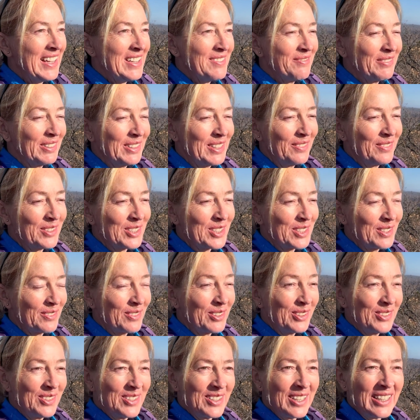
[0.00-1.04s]
потому что
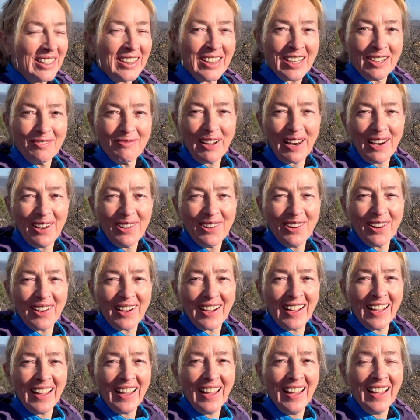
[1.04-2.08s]
вроде тропа
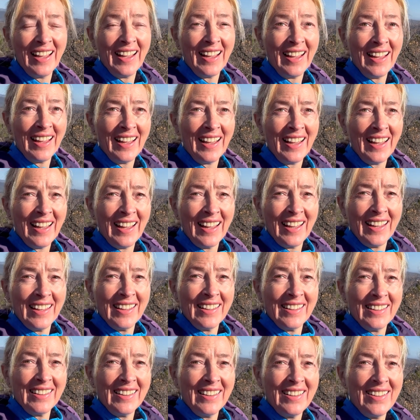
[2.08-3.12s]
легкая,
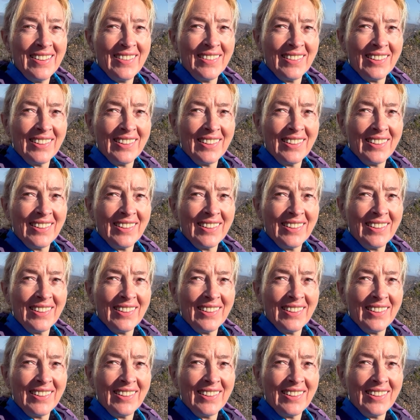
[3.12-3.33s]
но